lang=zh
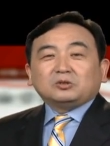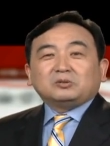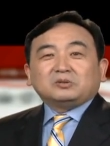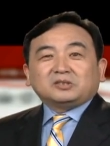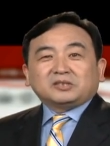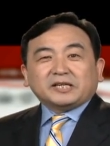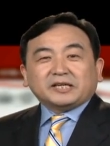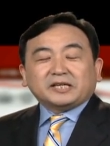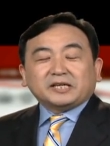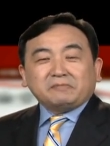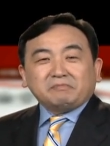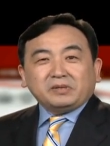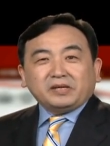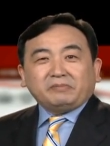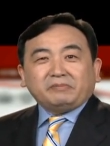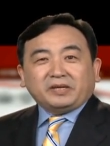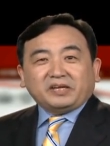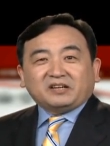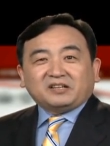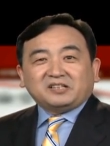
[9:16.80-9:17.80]
这个秘
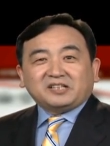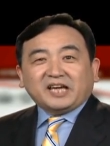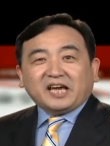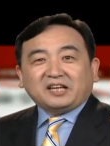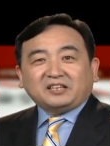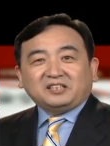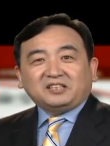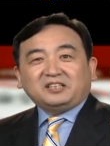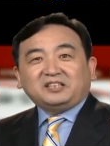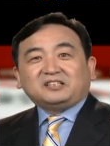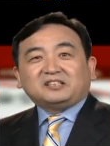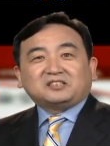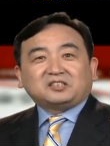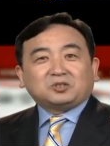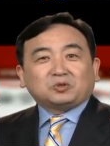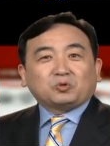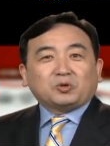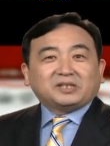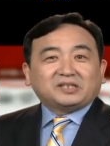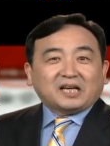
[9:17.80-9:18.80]
密而言，一定是
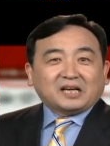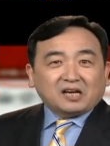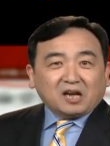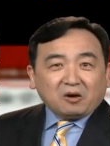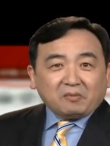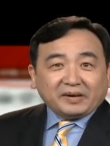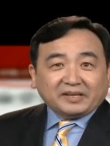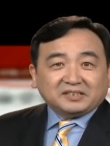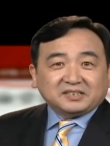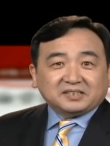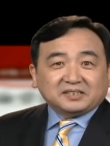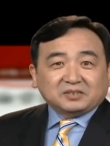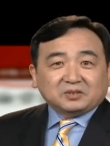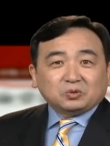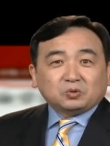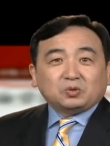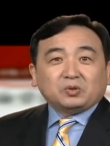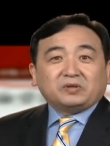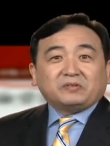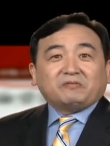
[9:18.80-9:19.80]
对咱老百姓、
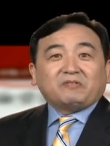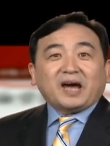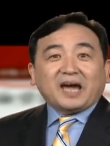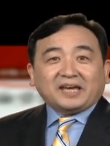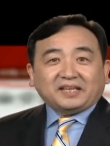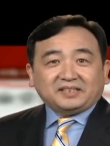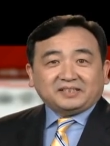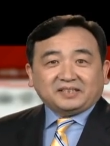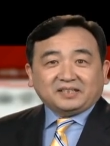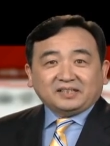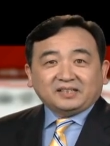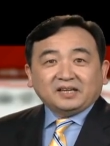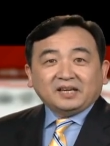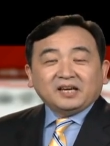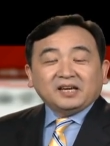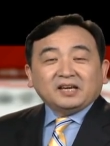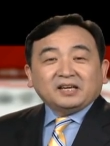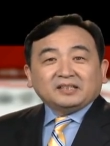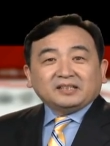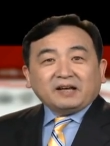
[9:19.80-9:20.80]
对外界。
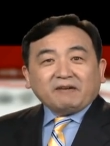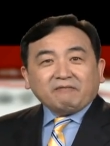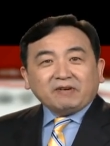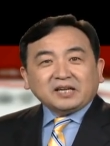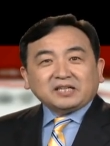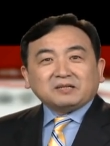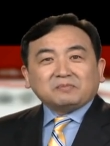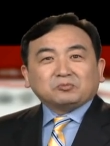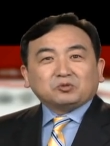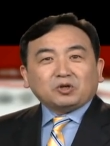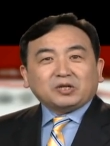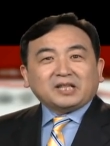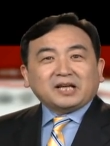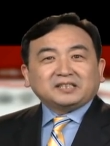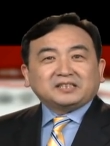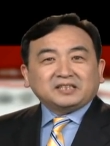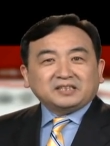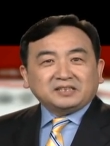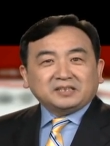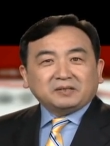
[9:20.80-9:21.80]
那为什么对他
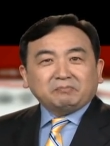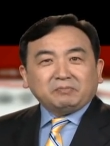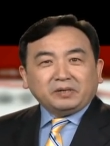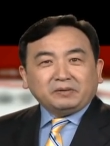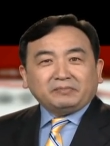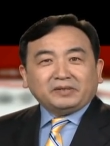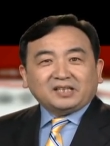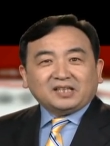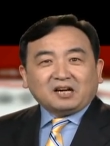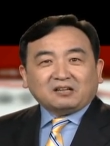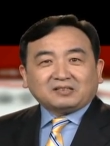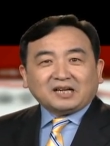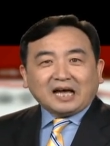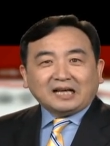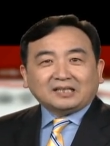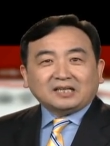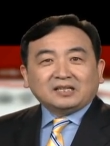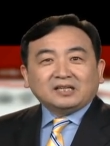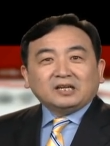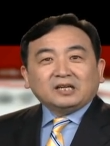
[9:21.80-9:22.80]
进行秘密调查
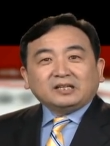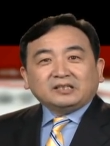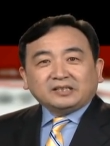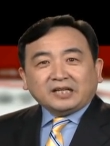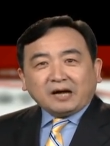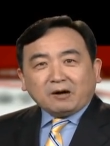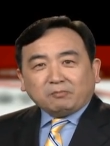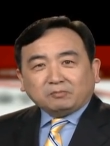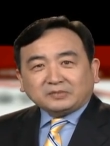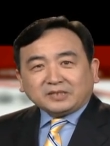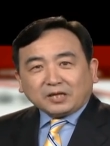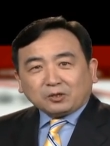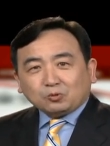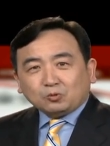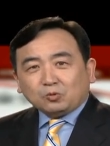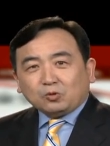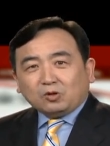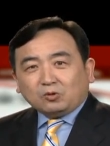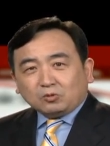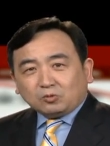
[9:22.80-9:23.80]
呢？那我们在
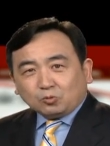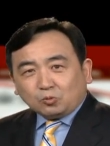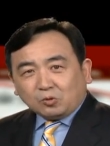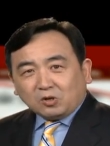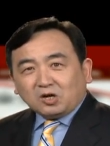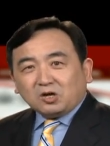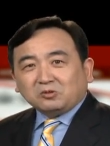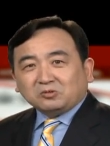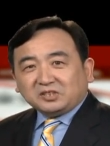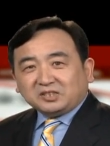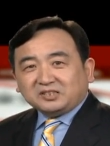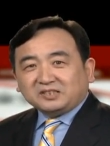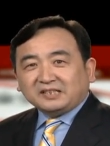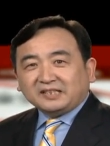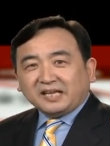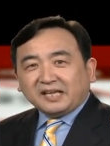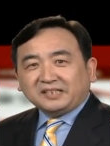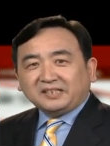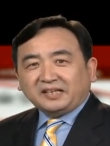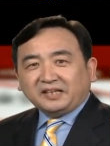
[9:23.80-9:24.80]
过过后的时
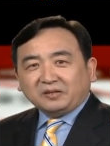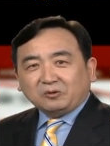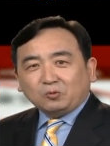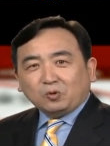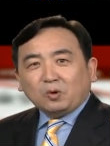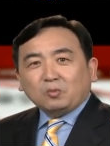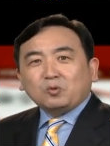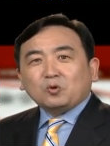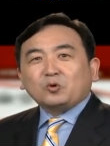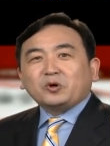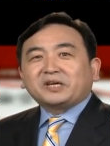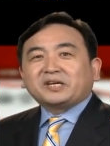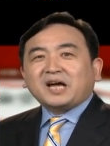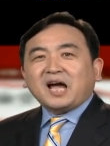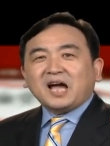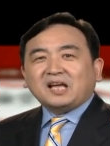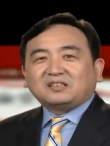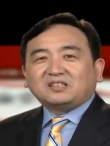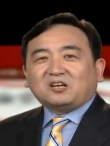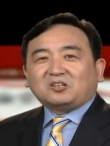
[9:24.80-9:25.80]
间里，我们会
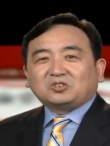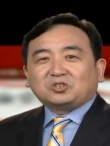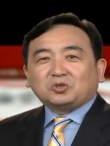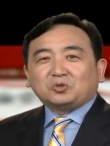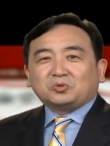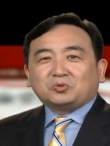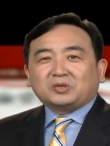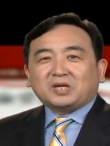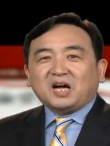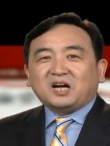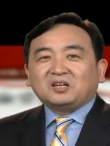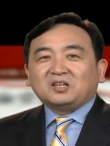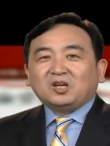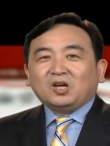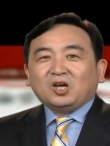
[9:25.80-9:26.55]
看到周永康。